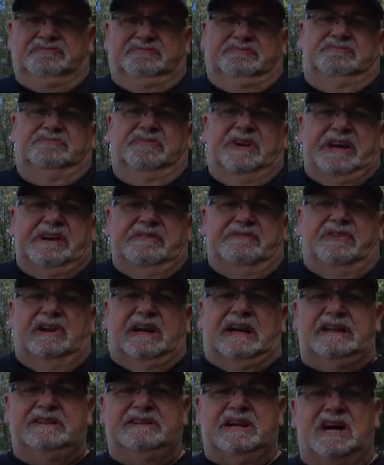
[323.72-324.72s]
Wenn
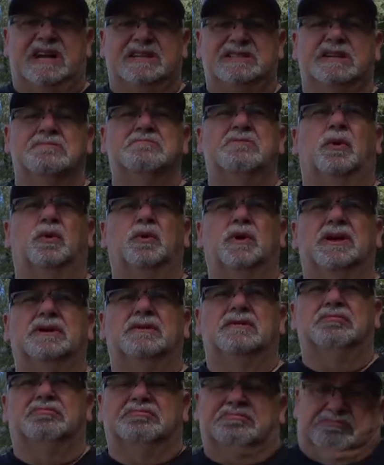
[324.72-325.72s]
vielleicht eins im
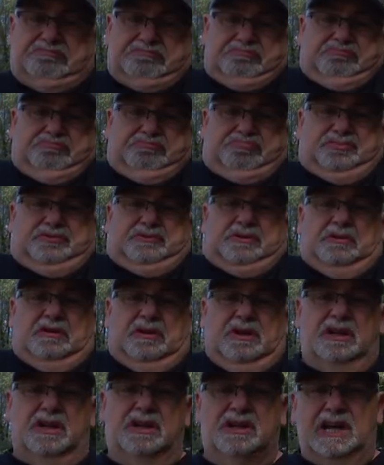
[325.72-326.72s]
Monat,
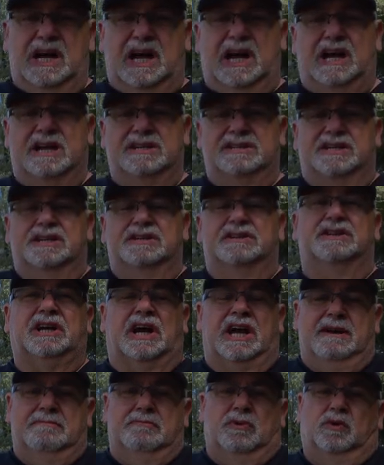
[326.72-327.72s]
eins in
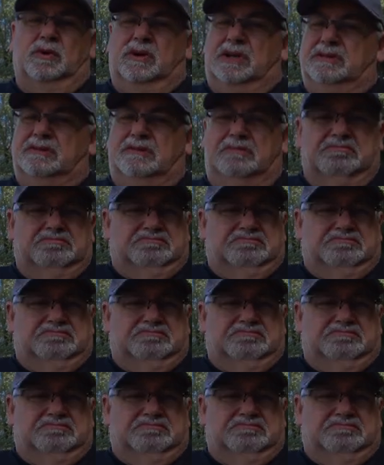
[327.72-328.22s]
drei Monaten,